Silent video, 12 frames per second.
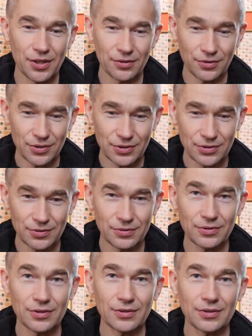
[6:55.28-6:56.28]
To jest
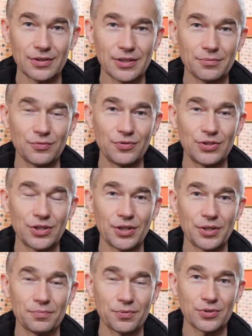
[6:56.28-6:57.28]

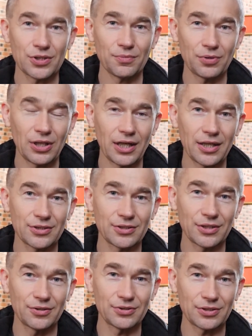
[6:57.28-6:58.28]
niesamowicie potrzebne dla
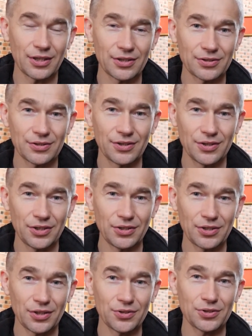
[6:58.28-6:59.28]
każdego z nas. I
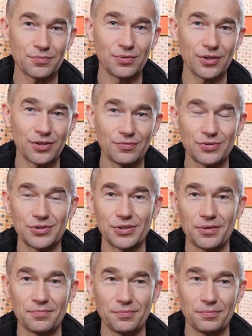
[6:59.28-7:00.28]
tego sobie i
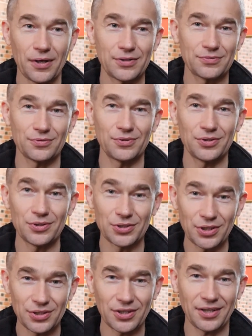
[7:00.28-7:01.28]
wszystkim Państwu
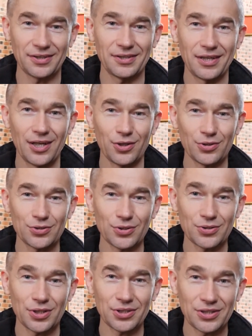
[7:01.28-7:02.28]
życzę.
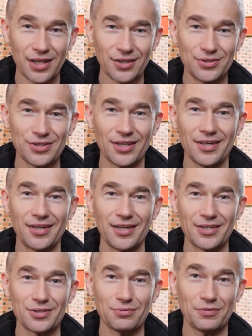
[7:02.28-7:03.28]
Chrystus rождается,
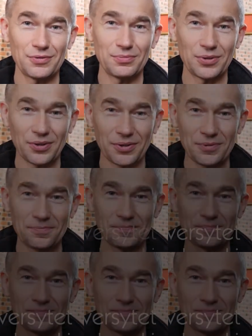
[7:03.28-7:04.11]
sławim Jeho.